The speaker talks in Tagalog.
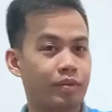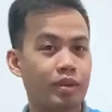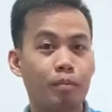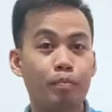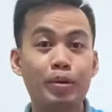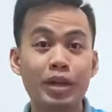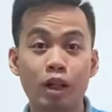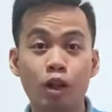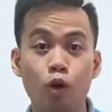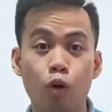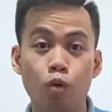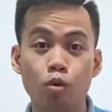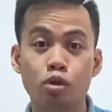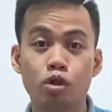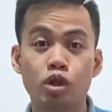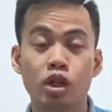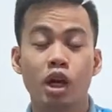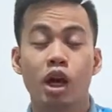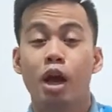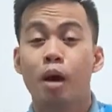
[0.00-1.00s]

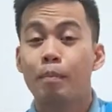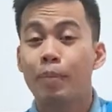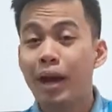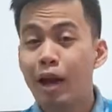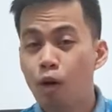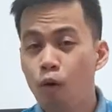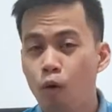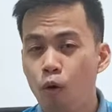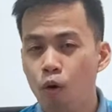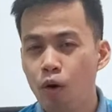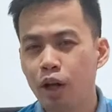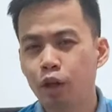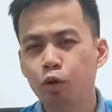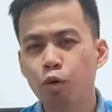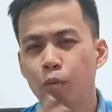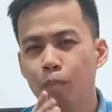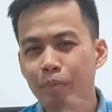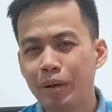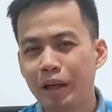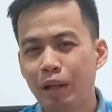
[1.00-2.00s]
pillows. Pero
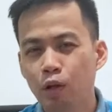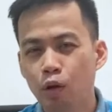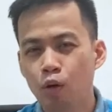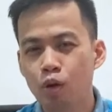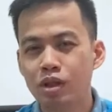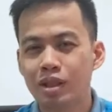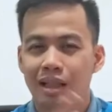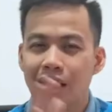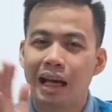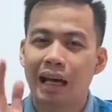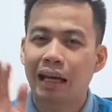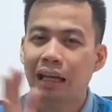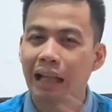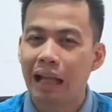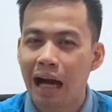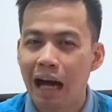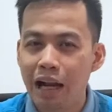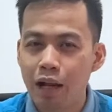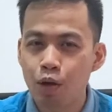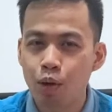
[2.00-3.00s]
itong pillows,
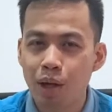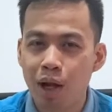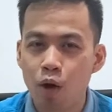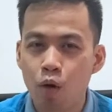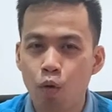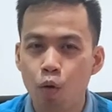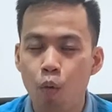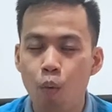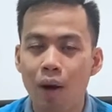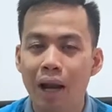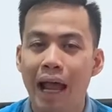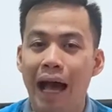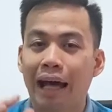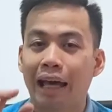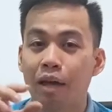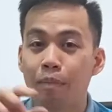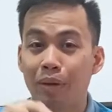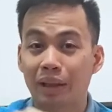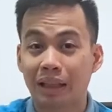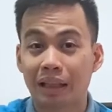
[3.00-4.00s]
kakailangan niyo lang kung wala
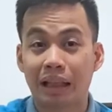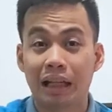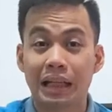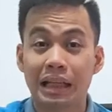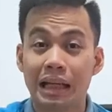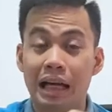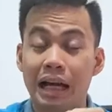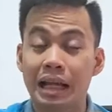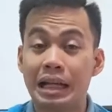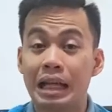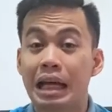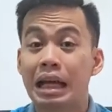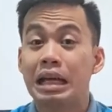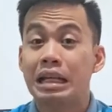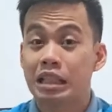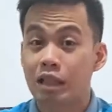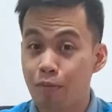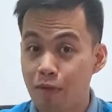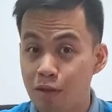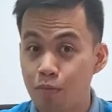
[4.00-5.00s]
kayong matatalian
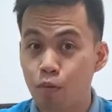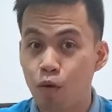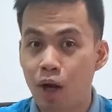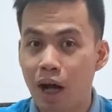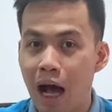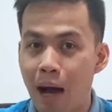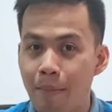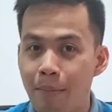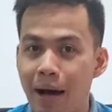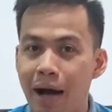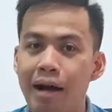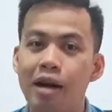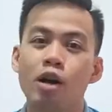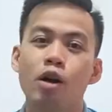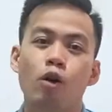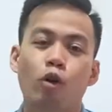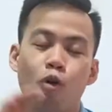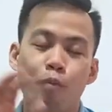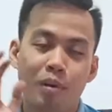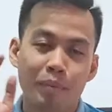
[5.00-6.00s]
sa mismong kama.
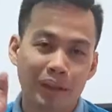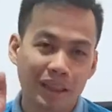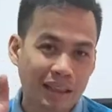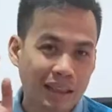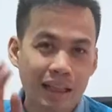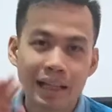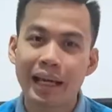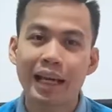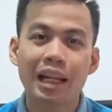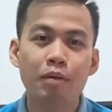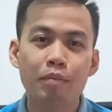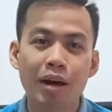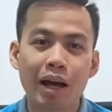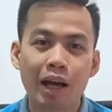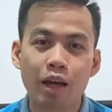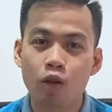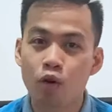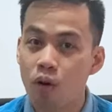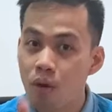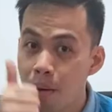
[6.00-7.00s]
Kung may matatalian naman
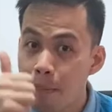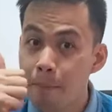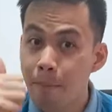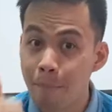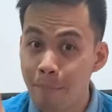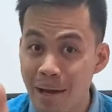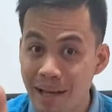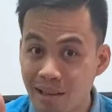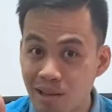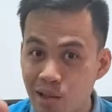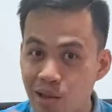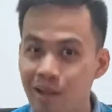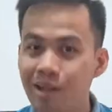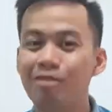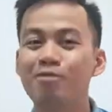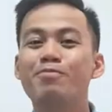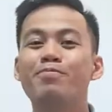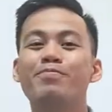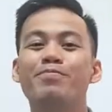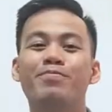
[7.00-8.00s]
kayo, better.
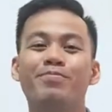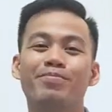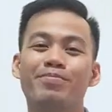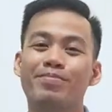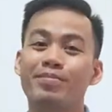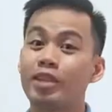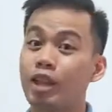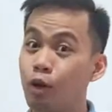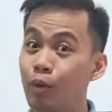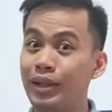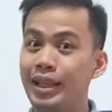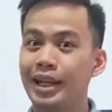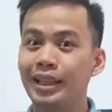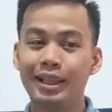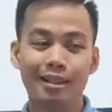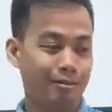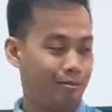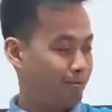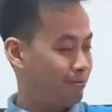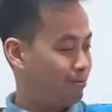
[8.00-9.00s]
Gawin natin.